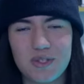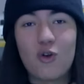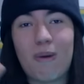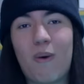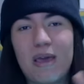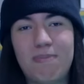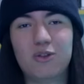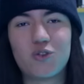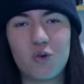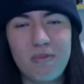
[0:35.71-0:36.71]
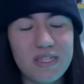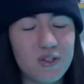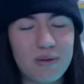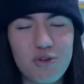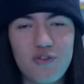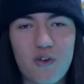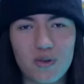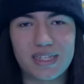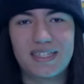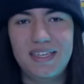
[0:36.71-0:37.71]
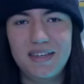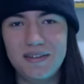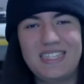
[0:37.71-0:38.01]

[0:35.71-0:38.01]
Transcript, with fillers: Foi mal aí pelo sumiço, tamo de volta aqui.